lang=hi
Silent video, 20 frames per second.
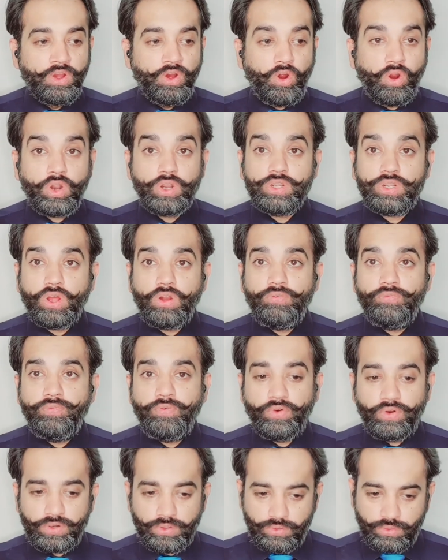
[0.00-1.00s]
और टॉम
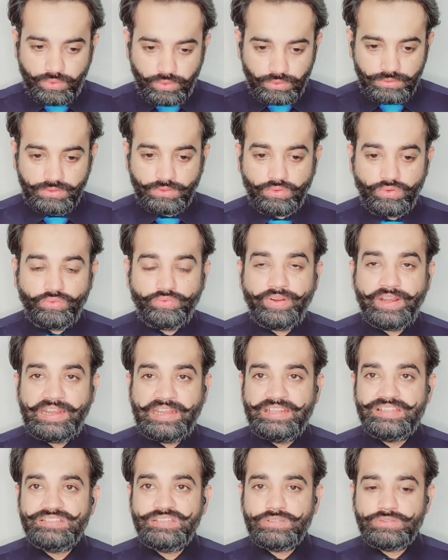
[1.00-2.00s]
फोर्ड खुद उन
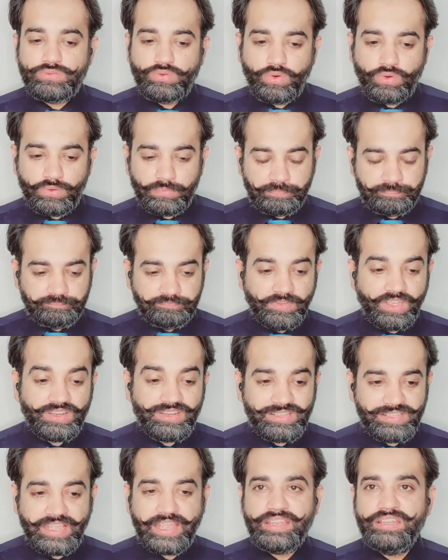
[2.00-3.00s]
फ्रेगरेंसेज को
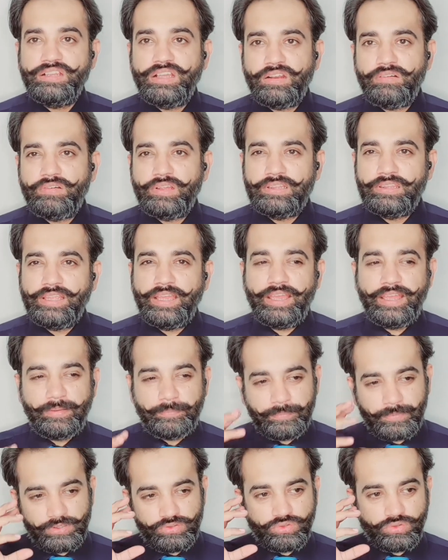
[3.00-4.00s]
डिज़ाइन करवाता है
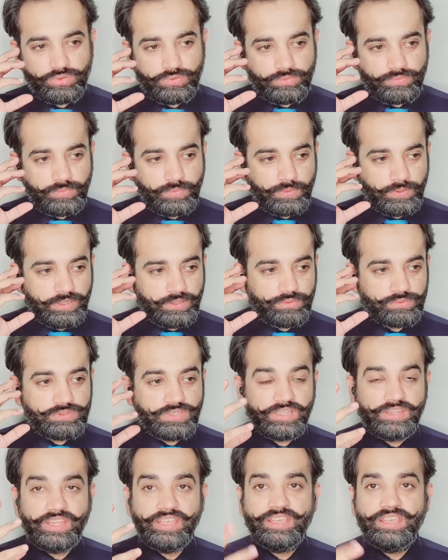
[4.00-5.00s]
अपना जो वो एक
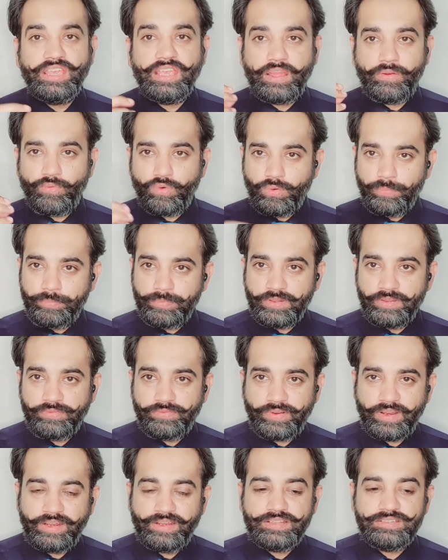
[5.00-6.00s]
उसकी थिंकिंग है वो अपनी
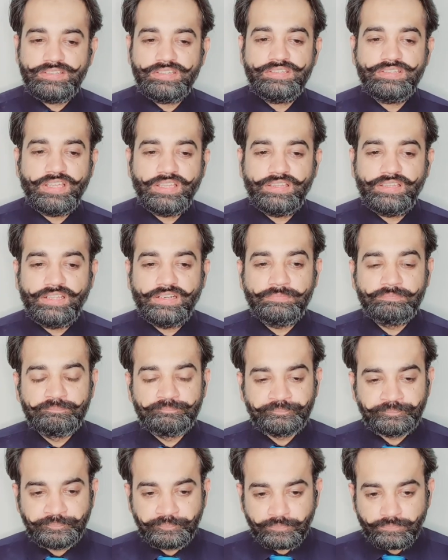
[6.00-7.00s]
फ्रेगरेंसेस के अंदर
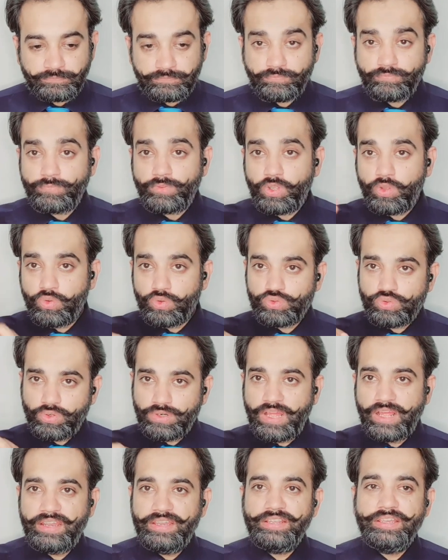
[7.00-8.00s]
उसको
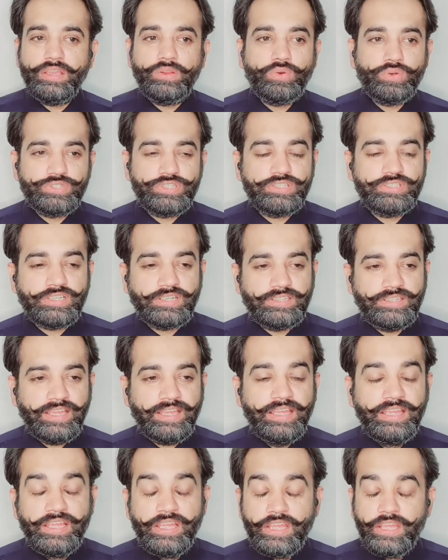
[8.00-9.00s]
डालने की कोशिश करता
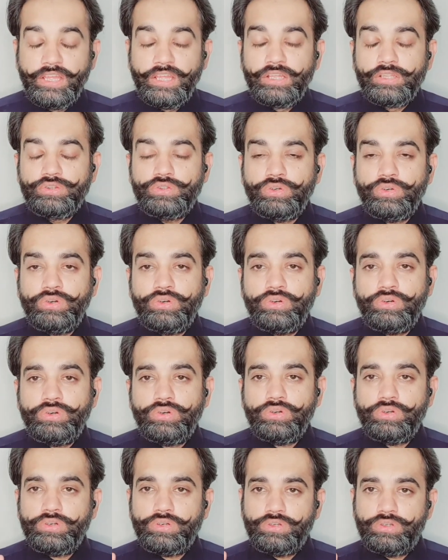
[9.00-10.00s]
है तो
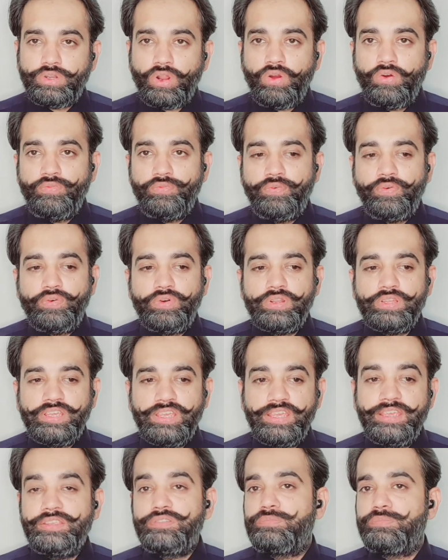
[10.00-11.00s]
टॉम फोर्ड
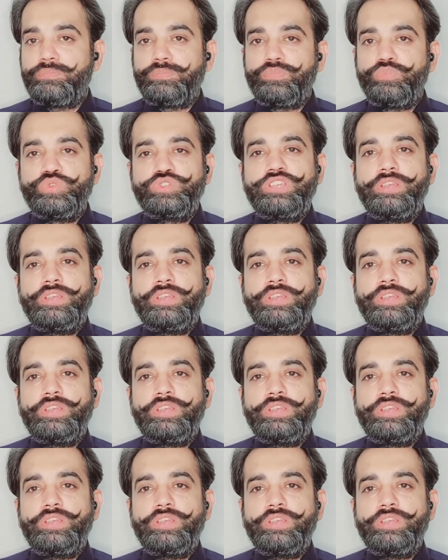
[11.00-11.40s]
की मुझे